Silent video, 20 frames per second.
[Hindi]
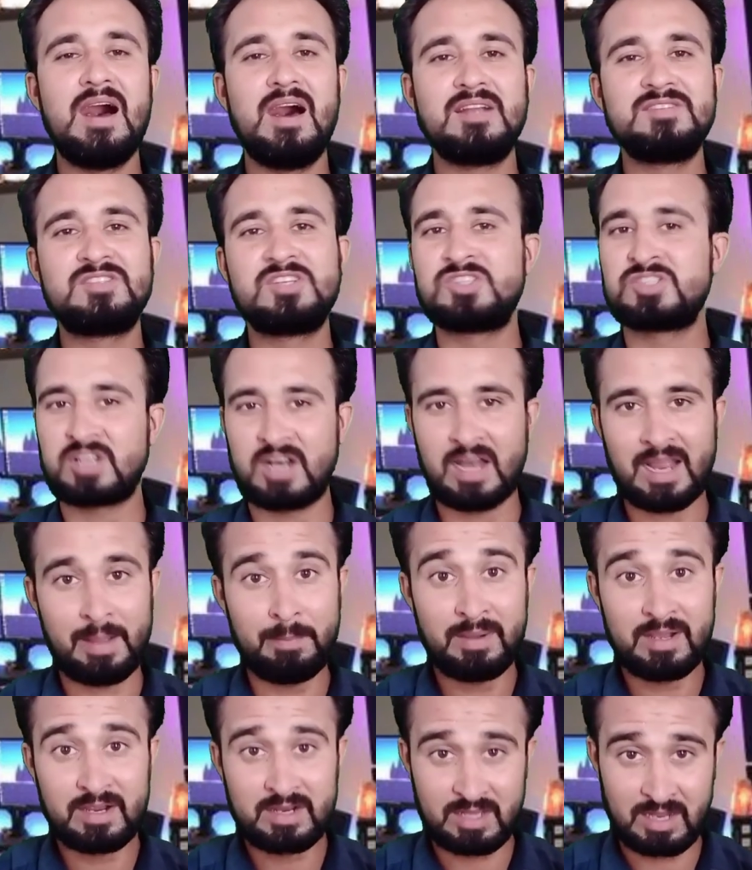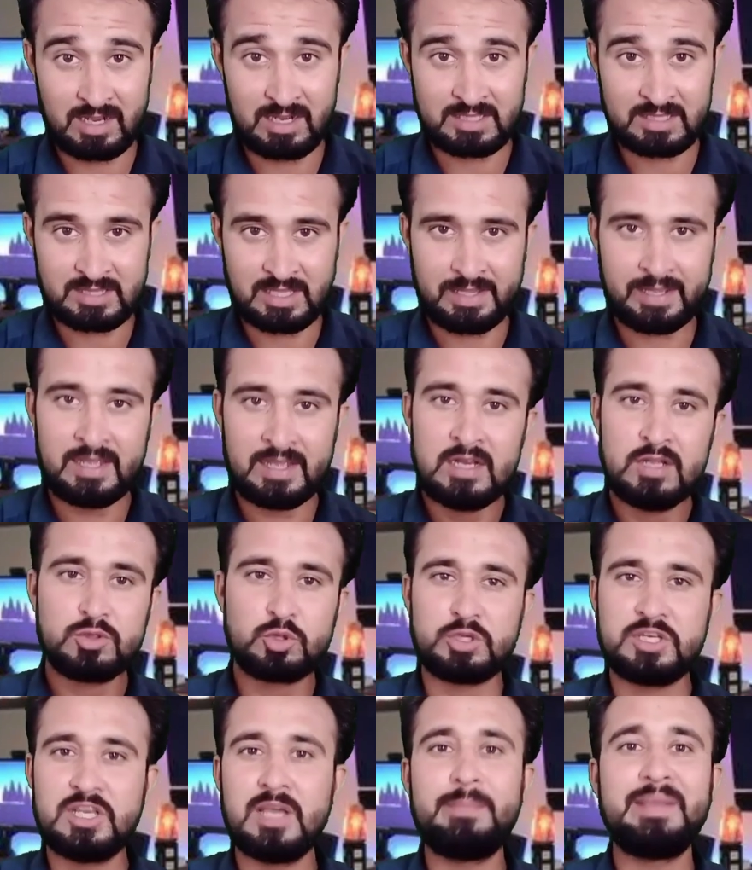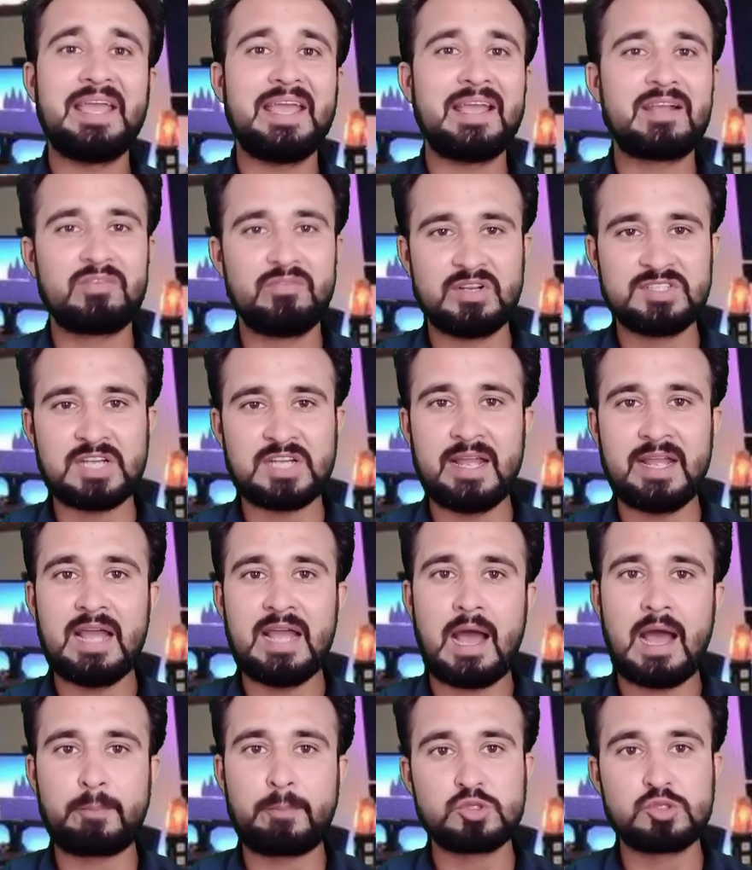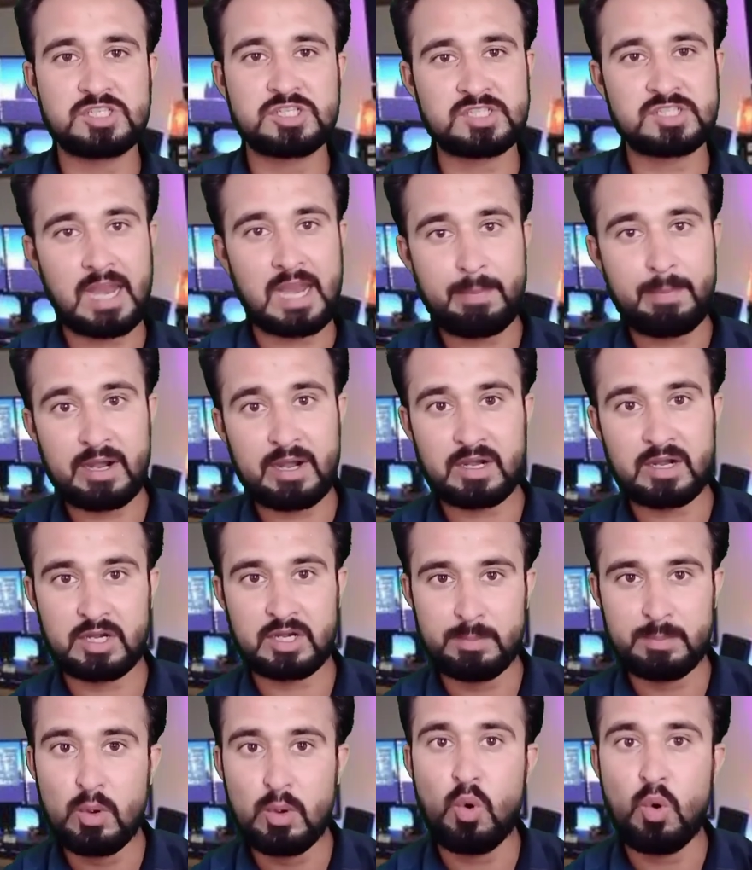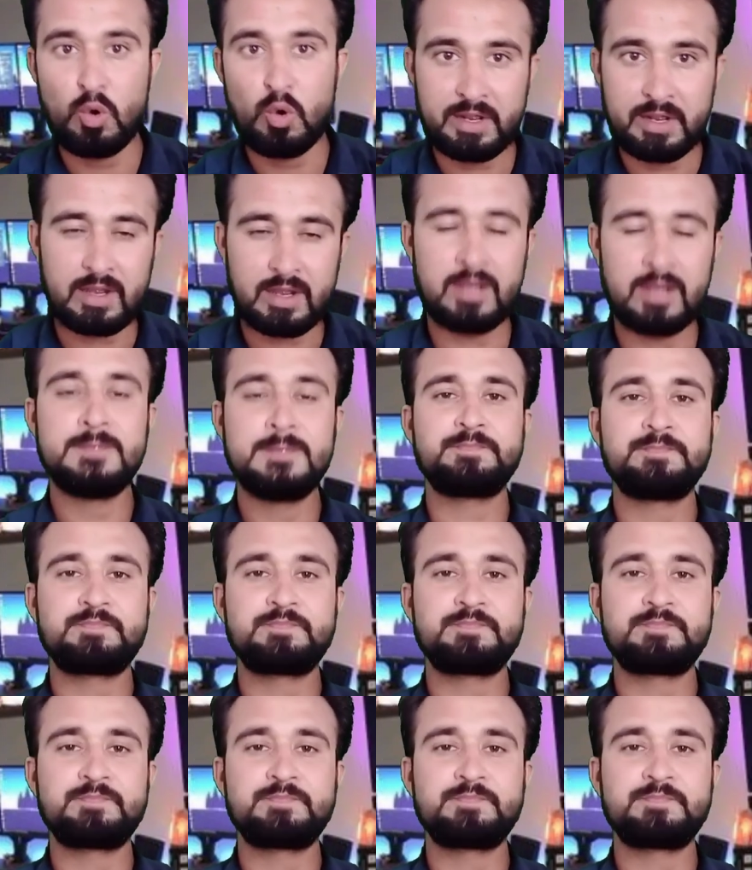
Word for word: अनसब्सक्राइब कर लेता है तो ये भी एक वजह है आपको सब्सक्राइबर रिम्यू होने का